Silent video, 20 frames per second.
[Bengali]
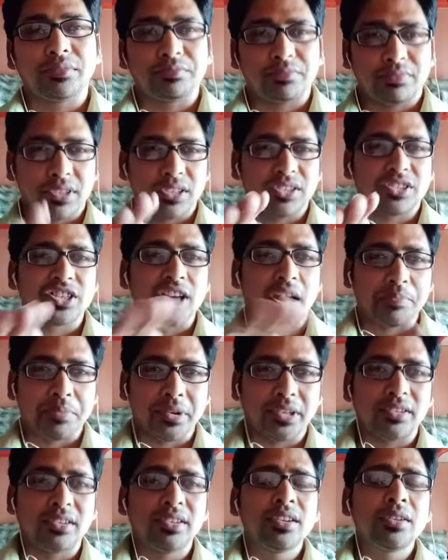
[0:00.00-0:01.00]
চাপে
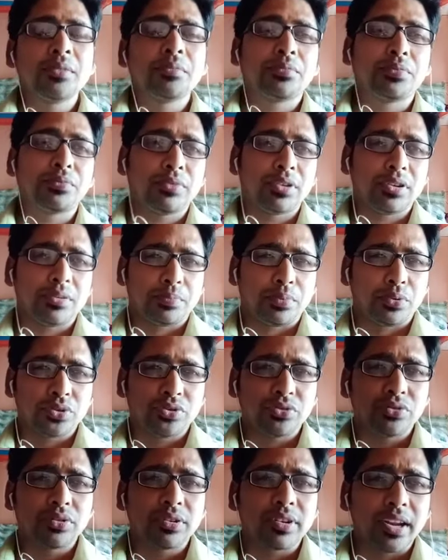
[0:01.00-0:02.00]
প্রচুর
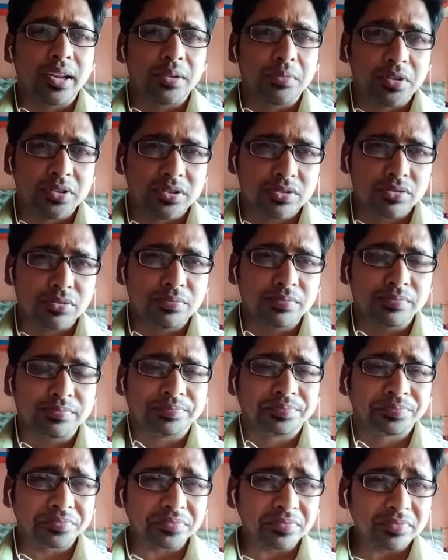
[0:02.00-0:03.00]
ড্রাই মাশরুম
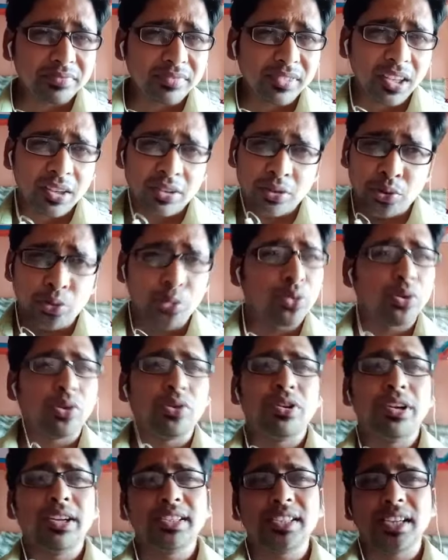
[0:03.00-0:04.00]
গুঁড়ো হয়ে
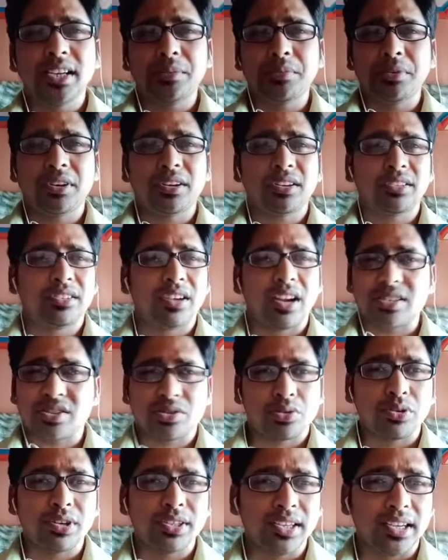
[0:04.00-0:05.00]
যায় বা ডাস্ট হয়ে
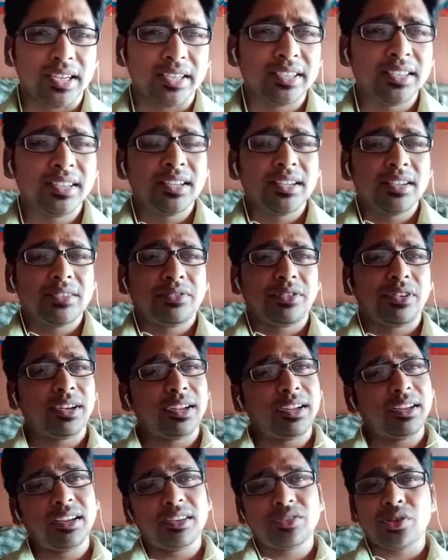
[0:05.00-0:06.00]
যায় ফলে এই
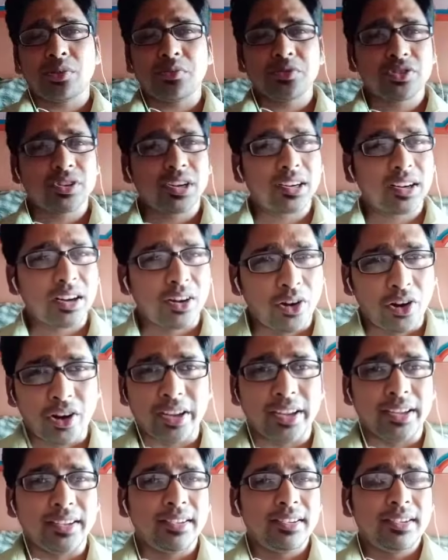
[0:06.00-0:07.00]
সমস্যাটা হয়
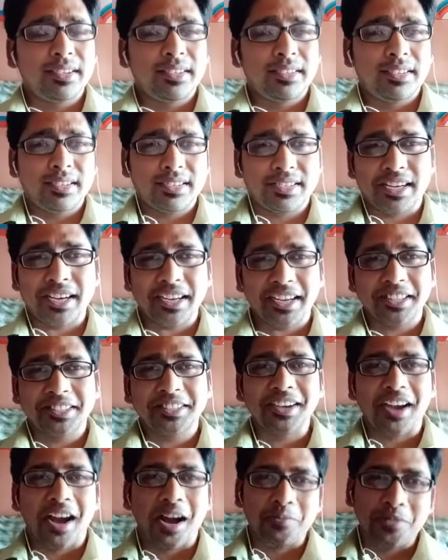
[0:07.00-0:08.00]
সেক্ষেত্রে
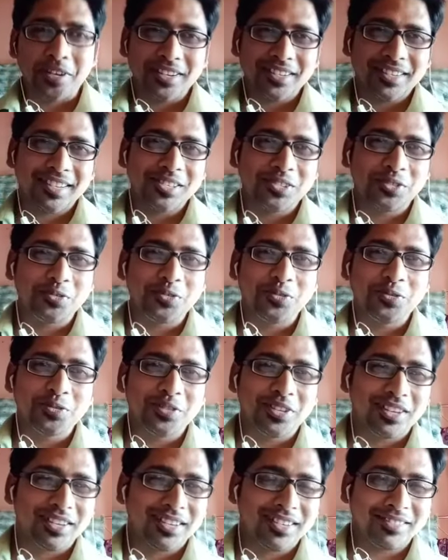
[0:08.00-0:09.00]
আমার কিছু
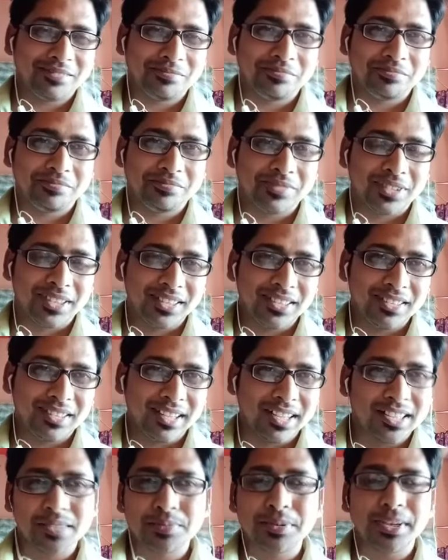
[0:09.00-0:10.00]
মানে
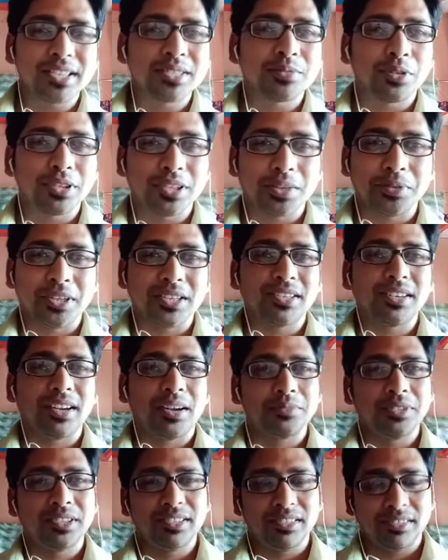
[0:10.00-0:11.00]
এক্সপিরিয়েন্স বলতে পারেন আমি
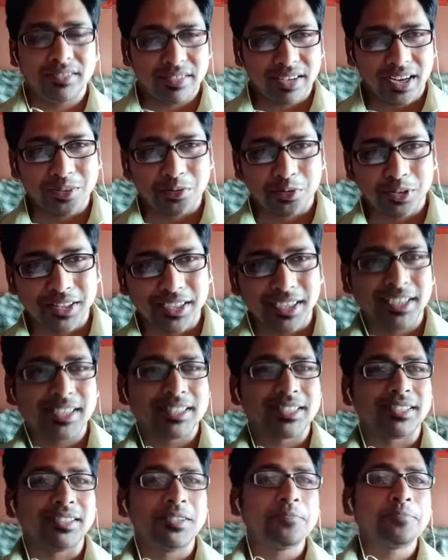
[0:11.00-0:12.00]
ট্রাই করে দেখেছি
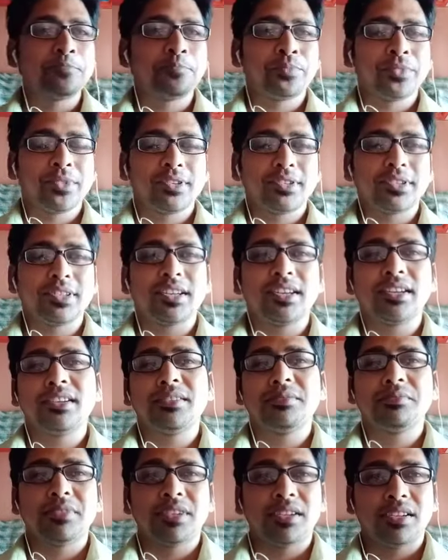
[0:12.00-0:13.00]
যে
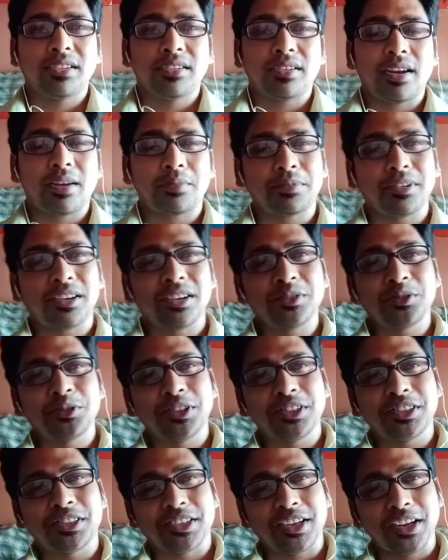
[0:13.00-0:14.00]
আপনারা যদি
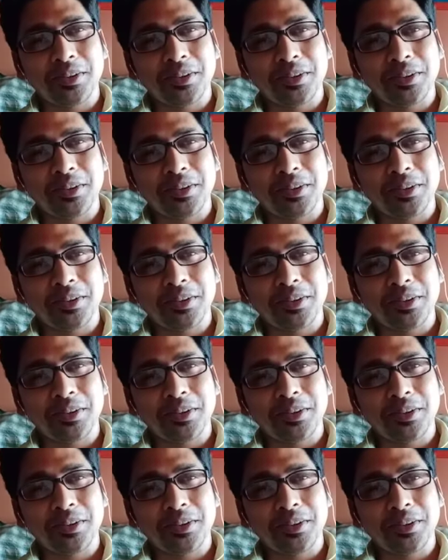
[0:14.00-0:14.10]
সেই